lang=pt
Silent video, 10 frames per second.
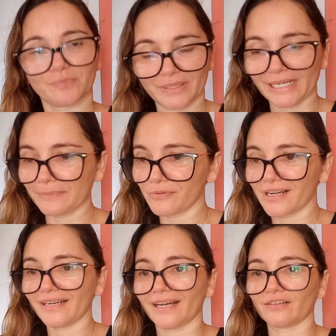pra cá pro
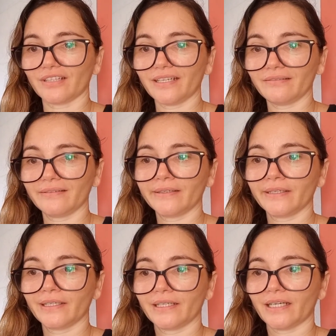canal, né?
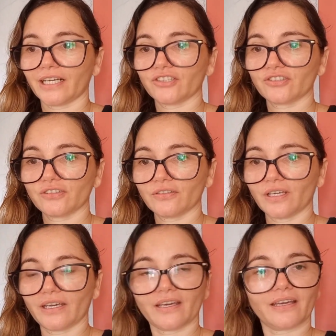A gente
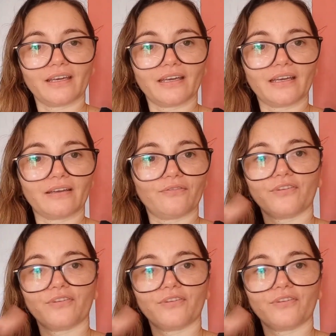é, é,